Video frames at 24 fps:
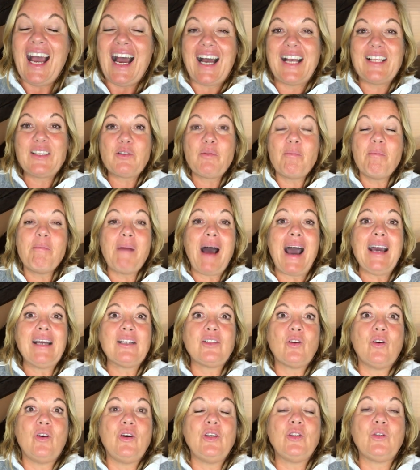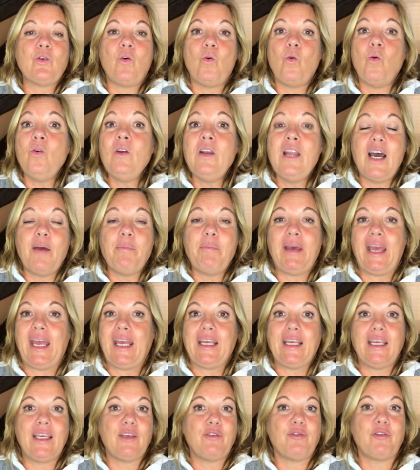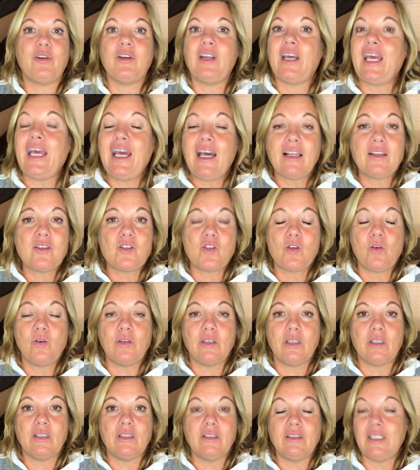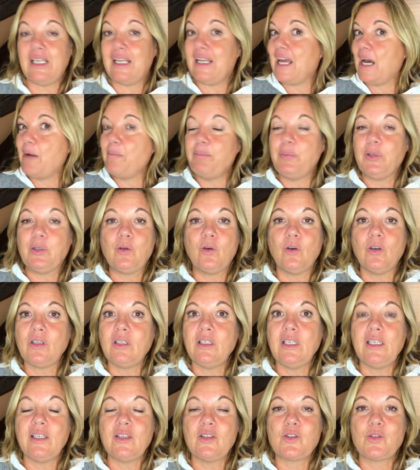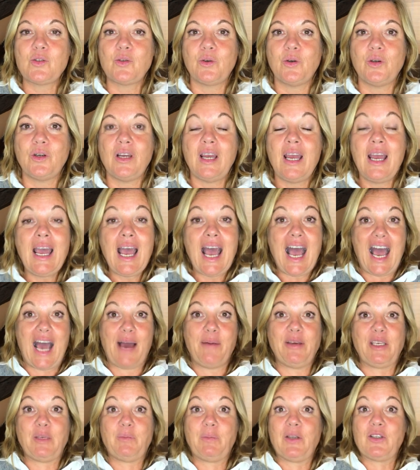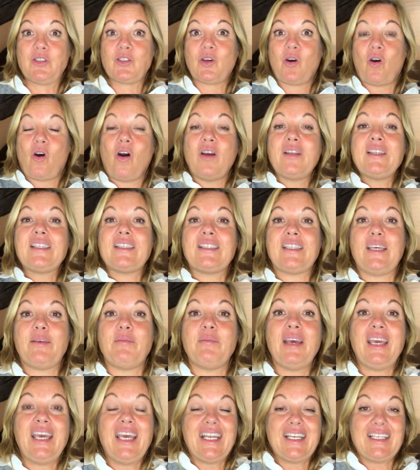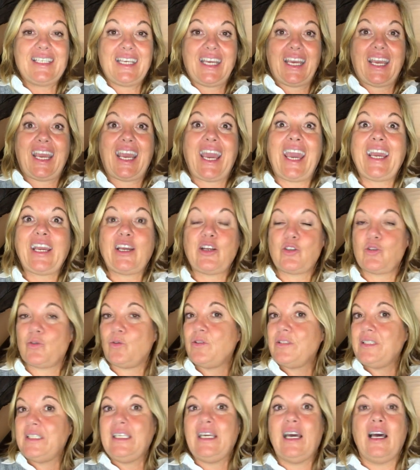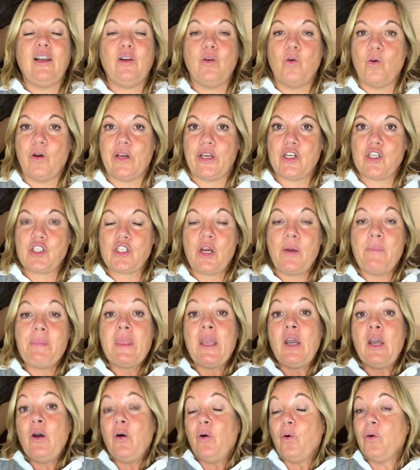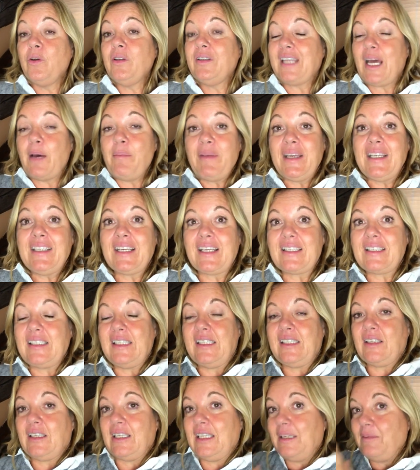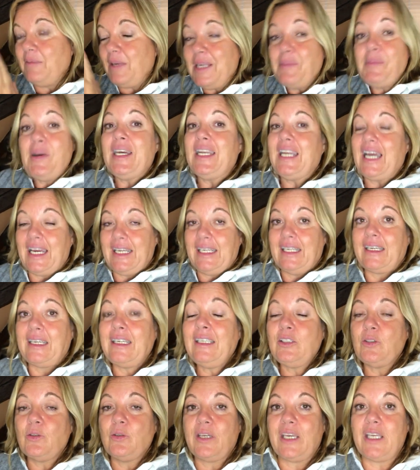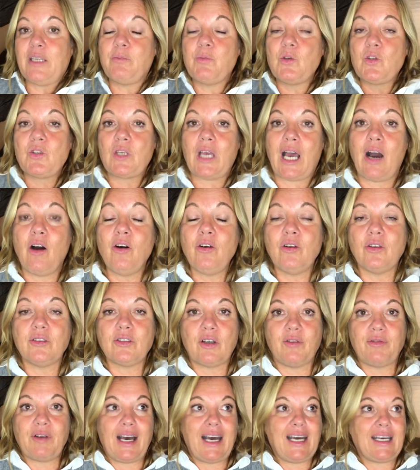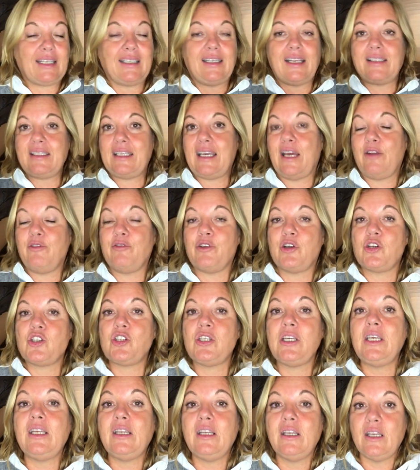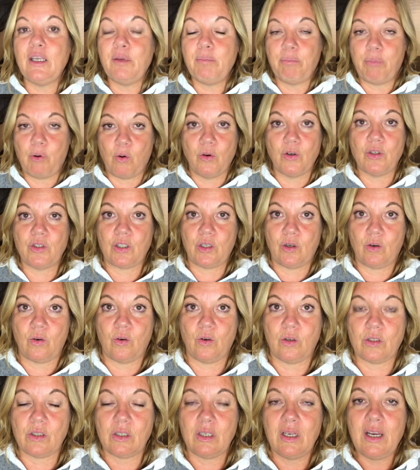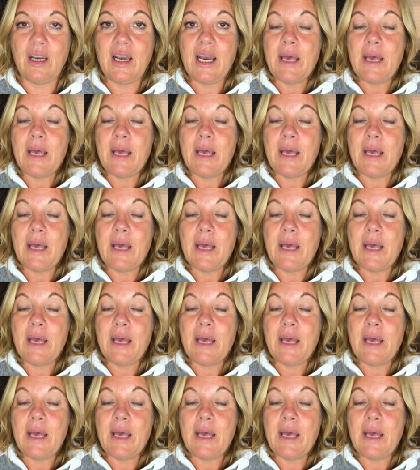Also macht euch unabhängig von Reaktionen. Die Lampe guckt nicht zurück, aber ich bin trotzdem direkt und dialogisch. Und damit das nicht in, immer in eine Richtung geht, müsst ihr auch noch darauf achten, dass ihr an verschiedenen verschiedene Punkte guckt.